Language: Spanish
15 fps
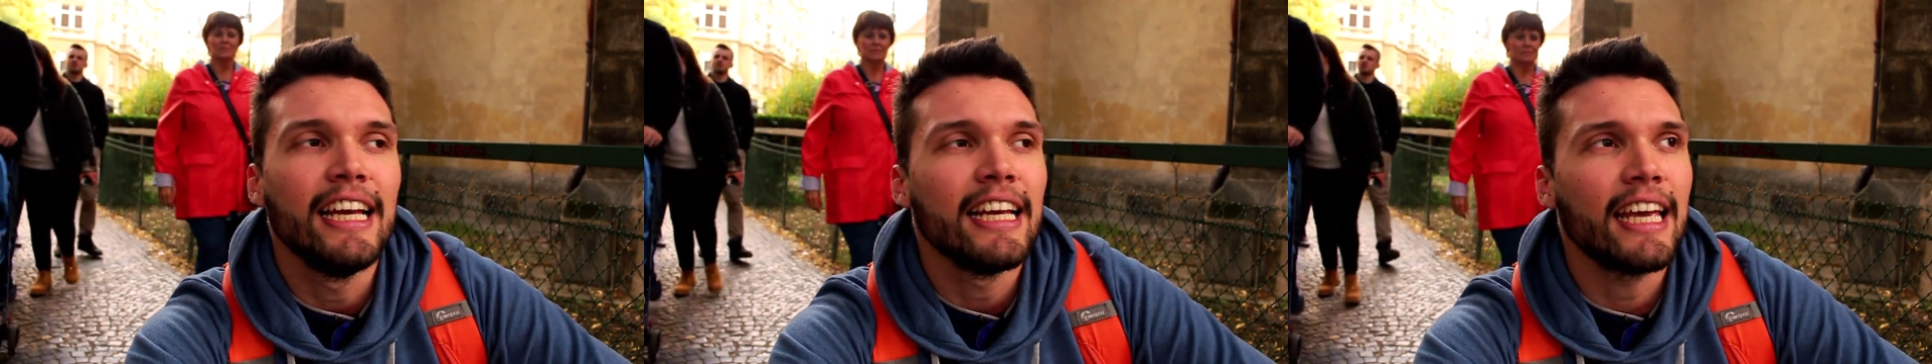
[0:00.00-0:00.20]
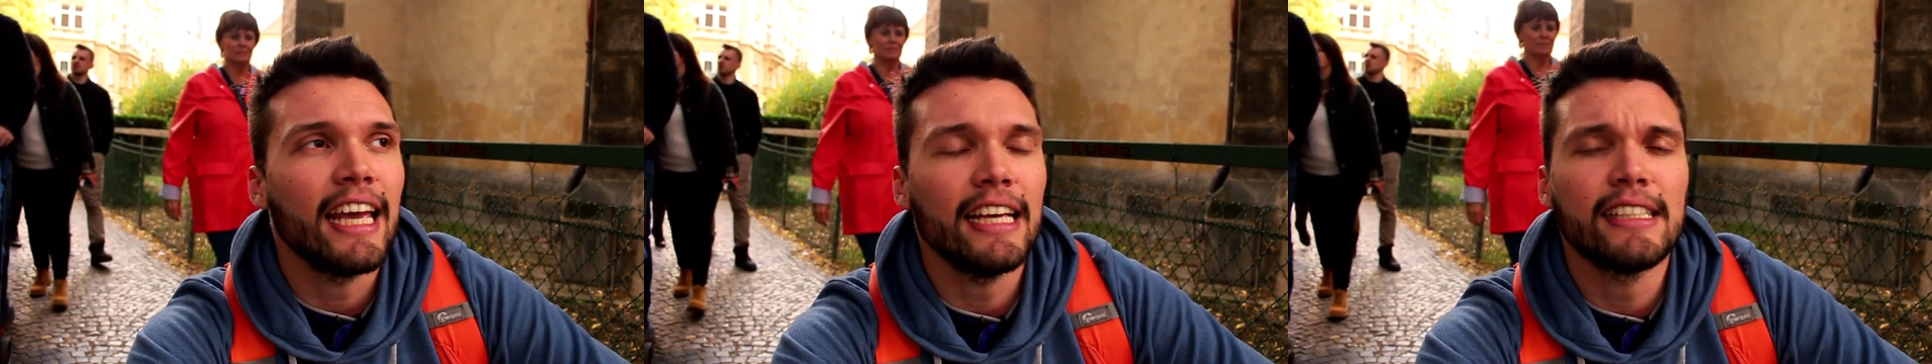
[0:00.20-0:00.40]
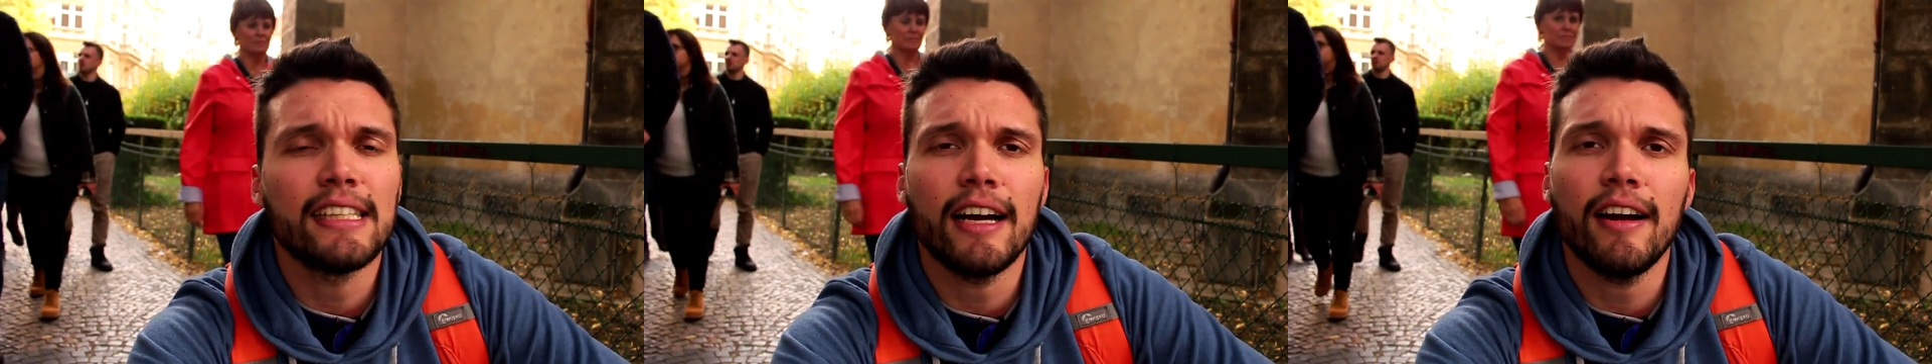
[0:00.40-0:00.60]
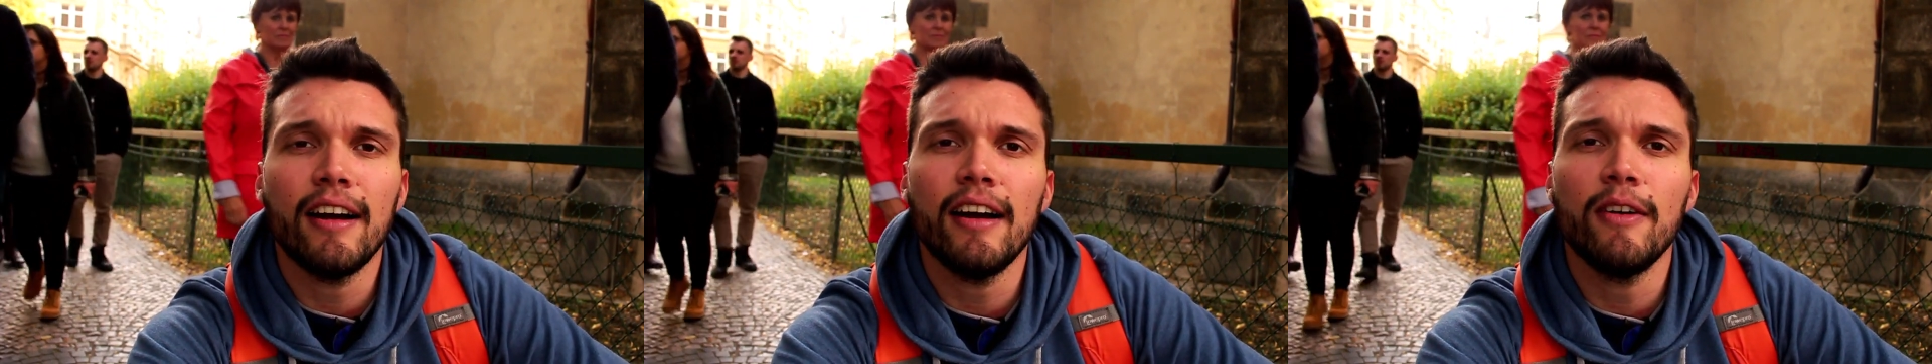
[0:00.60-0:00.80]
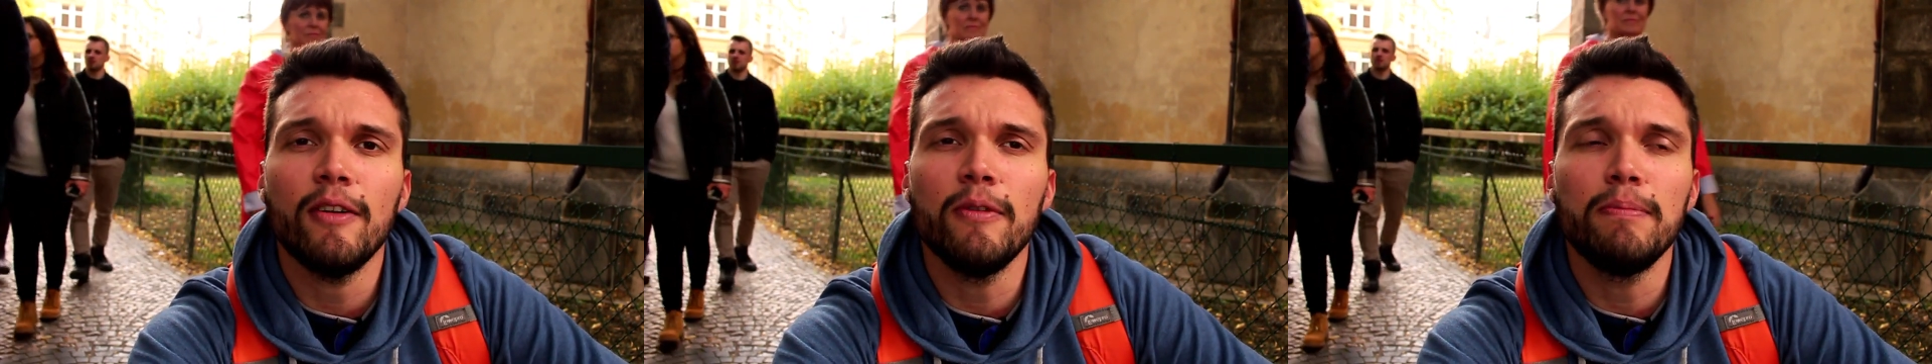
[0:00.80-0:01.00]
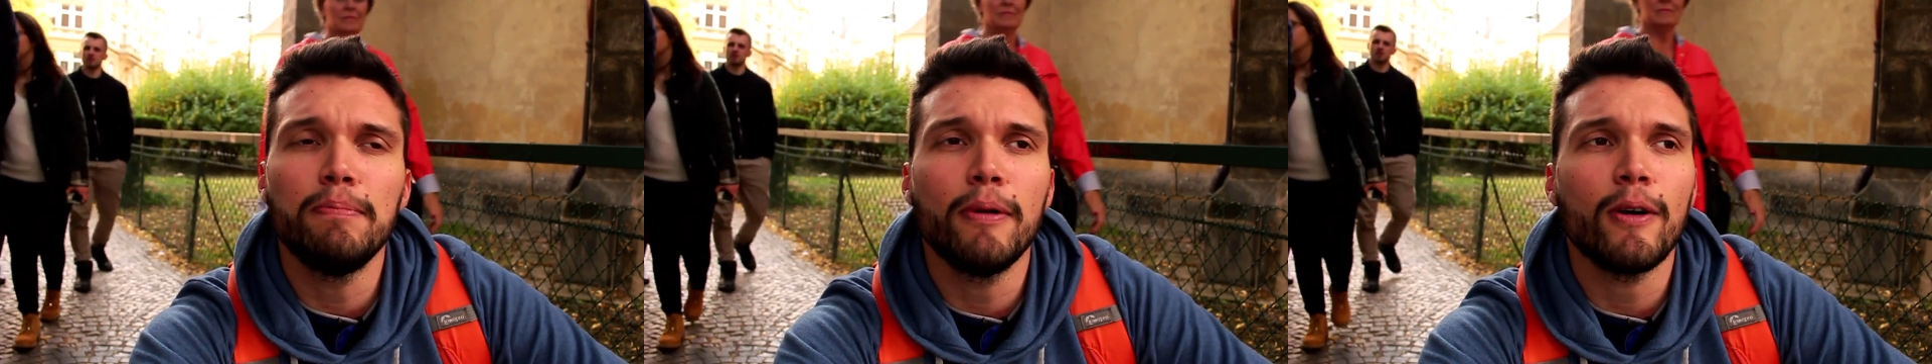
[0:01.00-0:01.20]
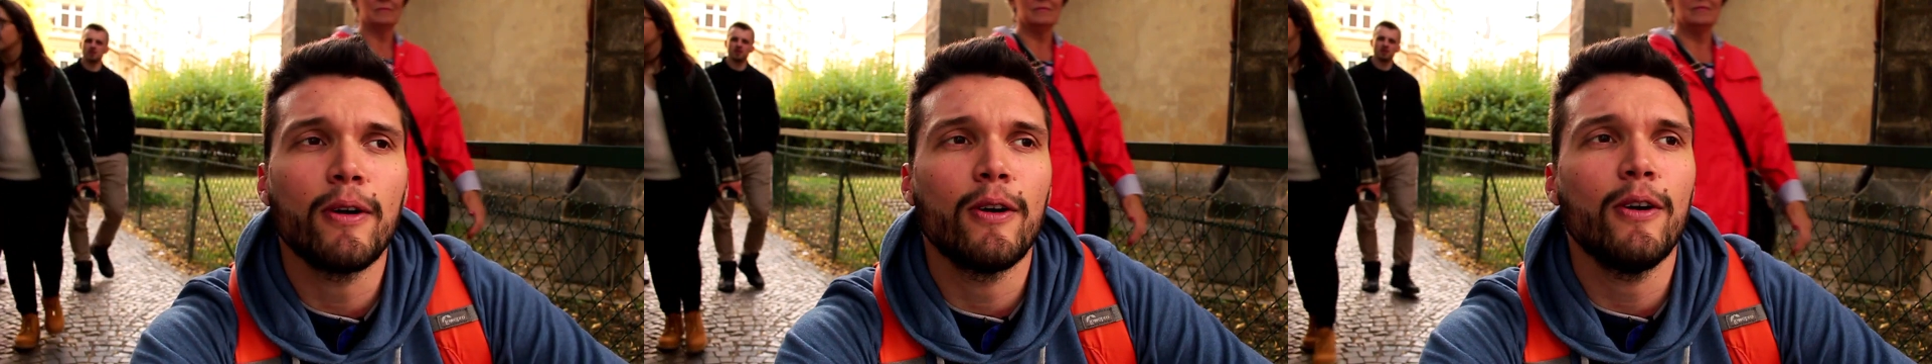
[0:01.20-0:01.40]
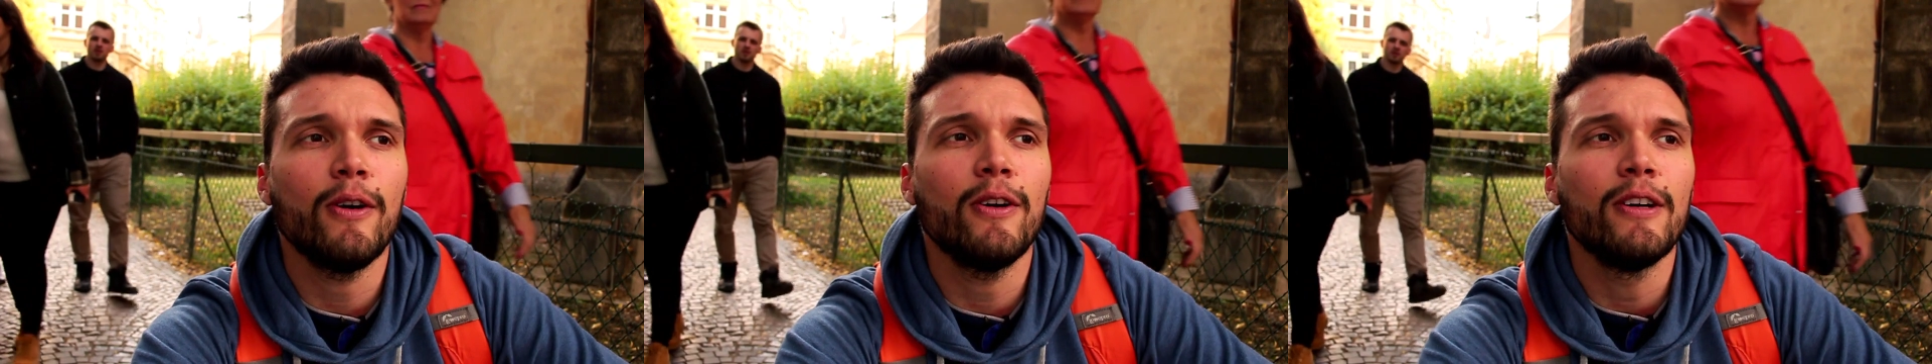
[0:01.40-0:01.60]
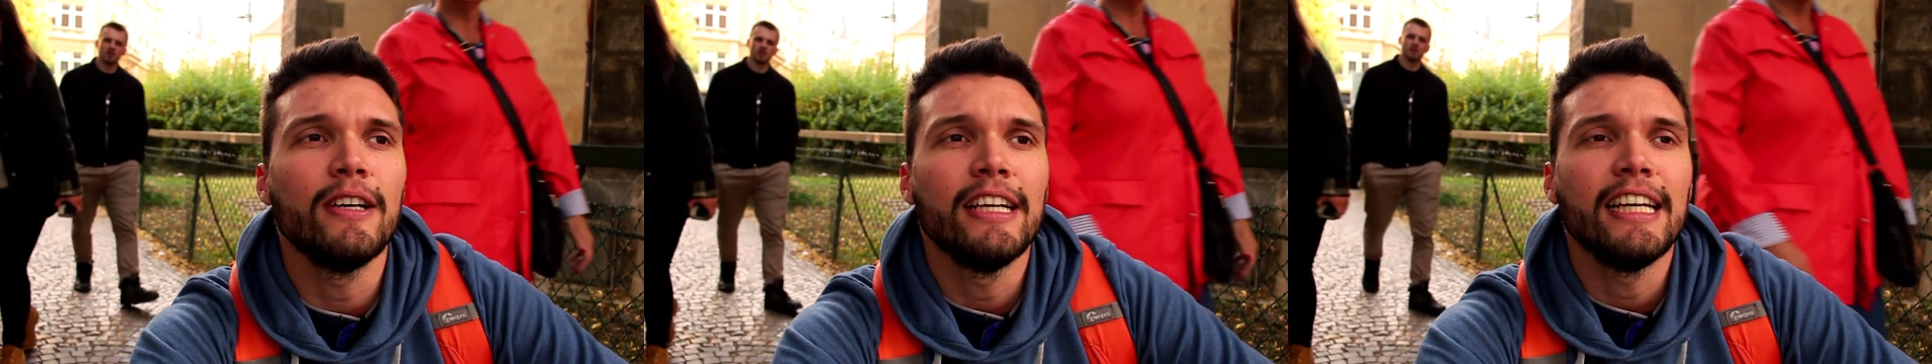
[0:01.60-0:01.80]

que estaba un poco